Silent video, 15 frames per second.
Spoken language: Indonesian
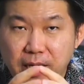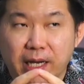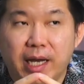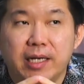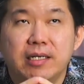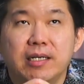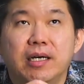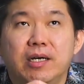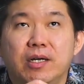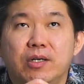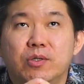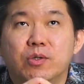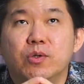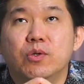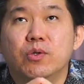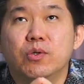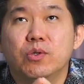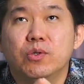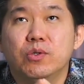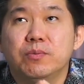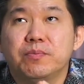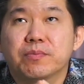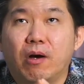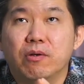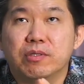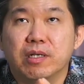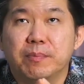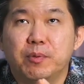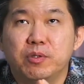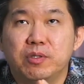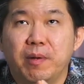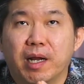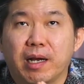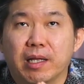ya kan dulu tahun 1960